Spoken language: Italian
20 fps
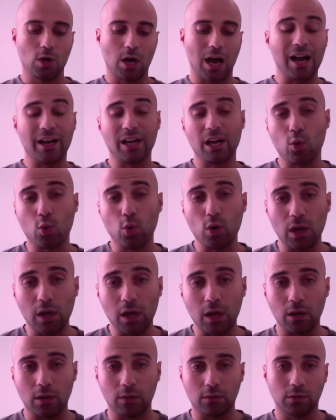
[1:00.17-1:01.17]
anche
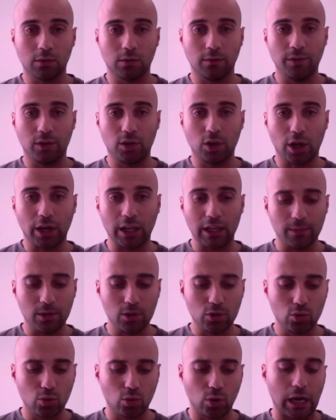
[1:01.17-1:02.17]
qui eh, vittoria di
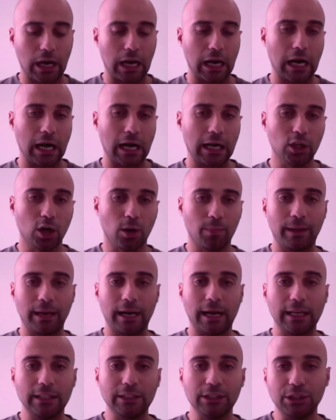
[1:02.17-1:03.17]
misura ad
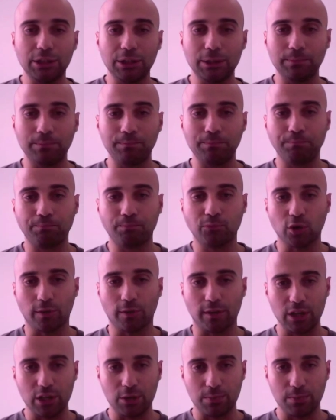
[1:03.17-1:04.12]
opera di mm, Giovanni